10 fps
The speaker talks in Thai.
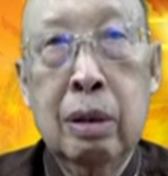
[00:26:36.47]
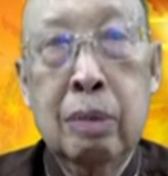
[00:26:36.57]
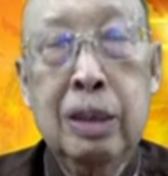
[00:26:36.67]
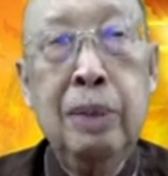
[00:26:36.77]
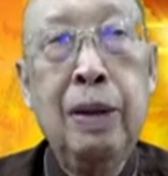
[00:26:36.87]

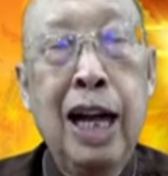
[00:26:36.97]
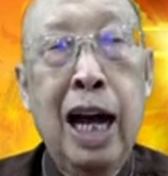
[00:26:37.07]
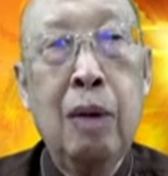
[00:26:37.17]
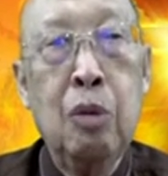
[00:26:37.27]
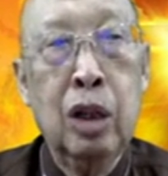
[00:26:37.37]
มันสิเป็นหั
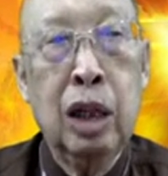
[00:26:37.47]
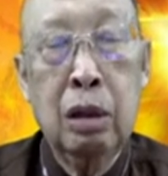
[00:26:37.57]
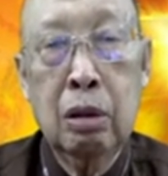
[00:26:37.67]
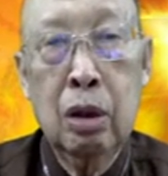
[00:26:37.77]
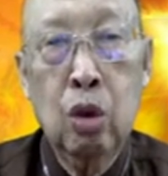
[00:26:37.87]
กบ่นะ
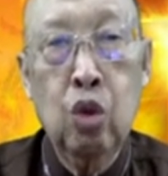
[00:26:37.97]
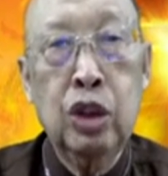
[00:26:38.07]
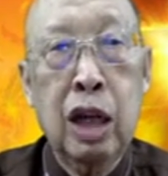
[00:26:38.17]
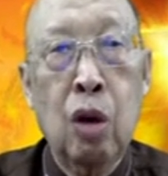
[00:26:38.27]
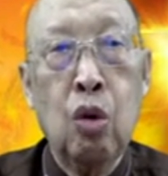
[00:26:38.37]
ลูกสิ
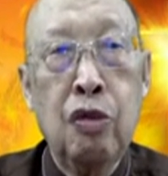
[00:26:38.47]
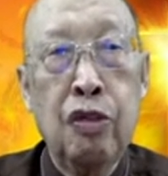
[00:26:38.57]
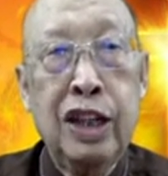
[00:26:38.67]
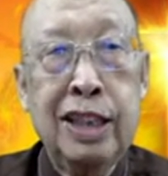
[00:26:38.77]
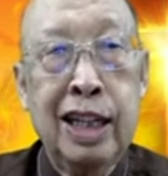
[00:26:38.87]
เขากองไฟ
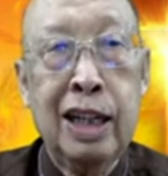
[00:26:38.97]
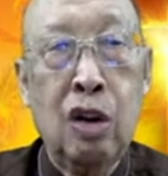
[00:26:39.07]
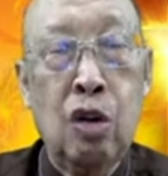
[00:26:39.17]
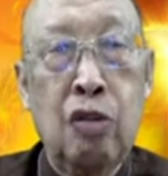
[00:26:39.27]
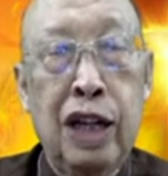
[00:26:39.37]
สิแลน
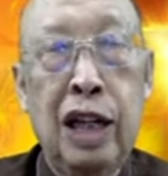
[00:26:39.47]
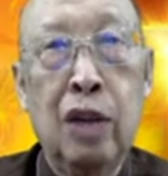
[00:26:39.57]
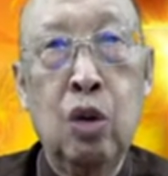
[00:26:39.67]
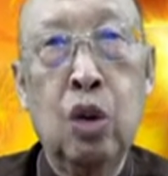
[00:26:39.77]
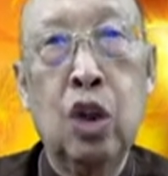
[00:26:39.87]
เขากองไฟเลย
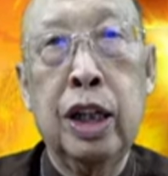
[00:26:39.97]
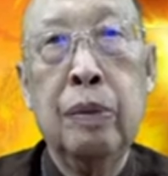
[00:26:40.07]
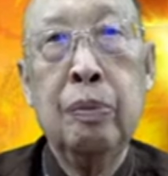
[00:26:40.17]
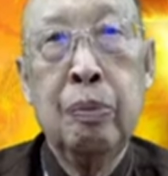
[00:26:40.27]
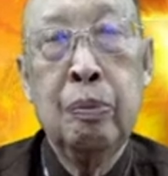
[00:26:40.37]
ลูกน้อย
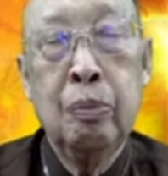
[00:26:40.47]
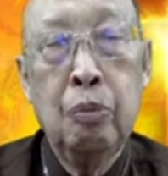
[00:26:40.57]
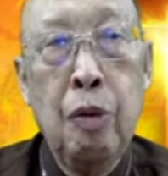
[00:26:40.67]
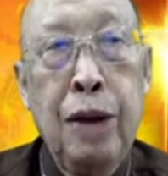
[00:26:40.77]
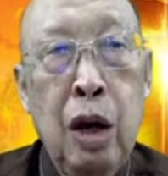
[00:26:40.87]

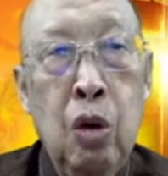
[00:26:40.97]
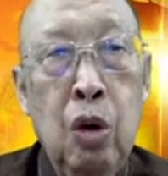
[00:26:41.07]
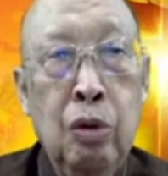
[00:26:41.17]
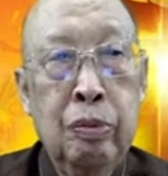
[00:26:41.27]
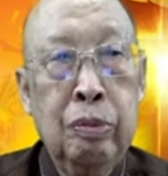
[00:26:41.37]
บ่ไปเอา
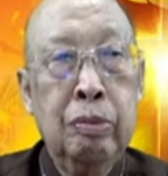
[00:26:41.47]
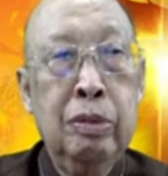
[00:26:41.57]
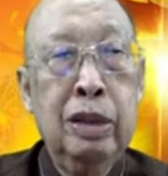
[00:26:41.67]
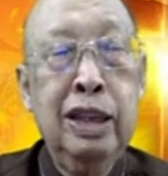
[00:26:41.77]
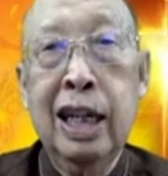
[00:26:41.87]

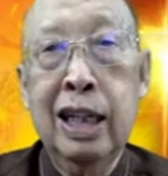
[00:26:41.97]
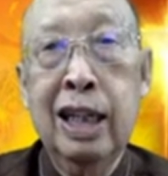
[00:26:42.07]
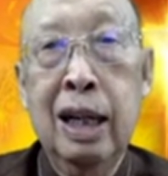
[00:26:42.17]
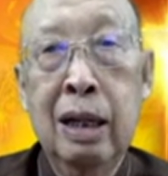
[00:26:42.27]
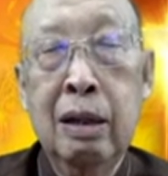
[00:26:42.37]
ไม่หักเลย
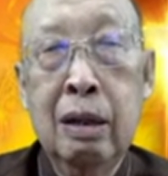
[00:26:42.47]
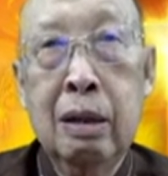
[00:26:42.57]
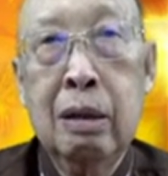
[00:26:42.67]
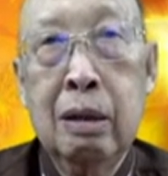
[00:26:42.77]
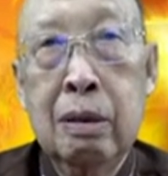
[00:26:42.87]
เด้
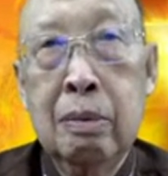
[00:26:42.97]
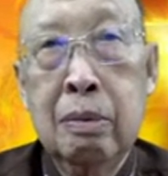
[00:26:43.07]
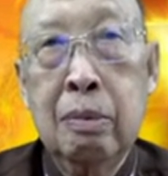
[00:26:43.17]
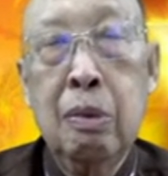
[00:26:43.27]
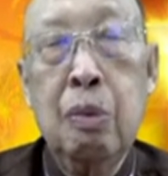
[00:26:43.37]

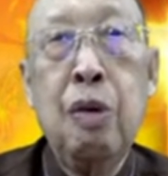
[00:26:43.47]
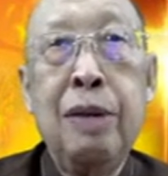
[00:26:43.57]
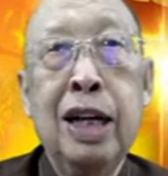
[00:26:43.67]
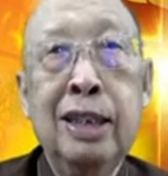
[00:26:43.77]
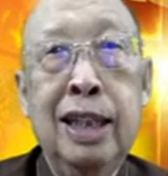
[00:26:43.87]
พ่อ
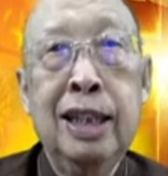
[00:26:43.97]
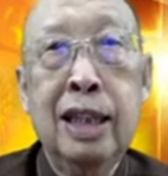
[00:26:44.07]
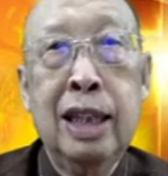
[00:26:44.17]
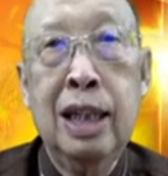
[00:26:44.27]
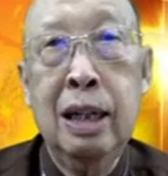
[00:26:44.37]
แม่ก็เสียส
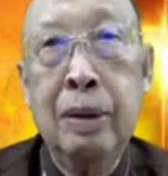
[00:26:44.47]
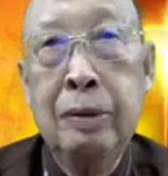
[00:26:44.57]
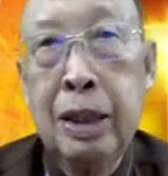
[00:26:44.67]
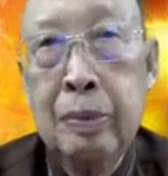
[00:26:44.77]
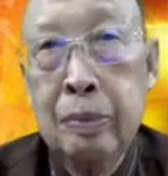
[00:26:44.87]
ติเลยแบบ
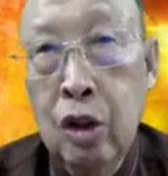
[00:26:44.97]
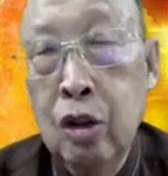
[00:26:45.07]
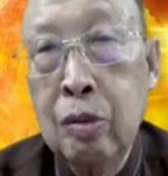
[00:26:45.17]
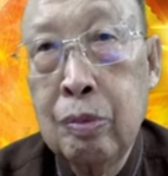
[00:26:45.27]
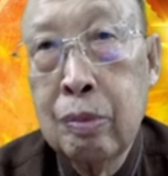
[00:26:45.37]
นั้นเนาะ
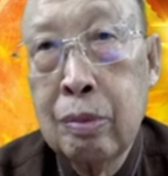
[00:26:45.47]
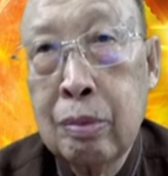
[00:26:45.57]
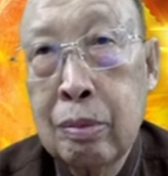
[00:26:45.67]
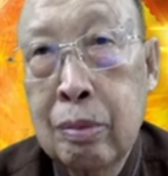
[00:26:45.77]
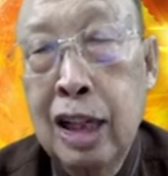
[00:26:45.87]

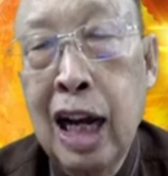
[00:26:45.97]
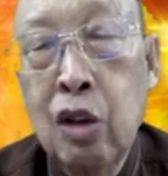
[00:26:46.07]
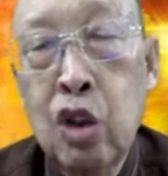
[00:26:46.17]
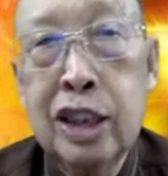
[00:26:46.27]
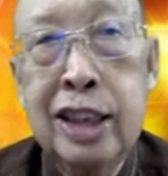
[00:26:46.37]
มีหลายค
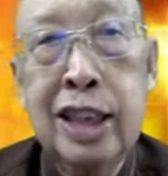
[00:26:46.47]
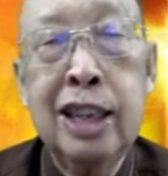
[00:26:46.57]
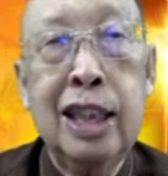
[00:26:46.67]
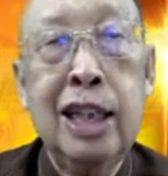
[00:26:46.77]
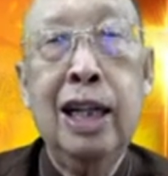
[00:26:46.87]
นก็เสียส
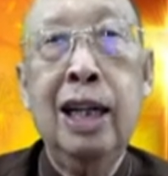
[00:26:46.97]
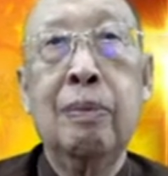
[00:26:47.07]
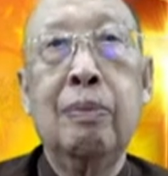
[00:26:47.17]
ติเลย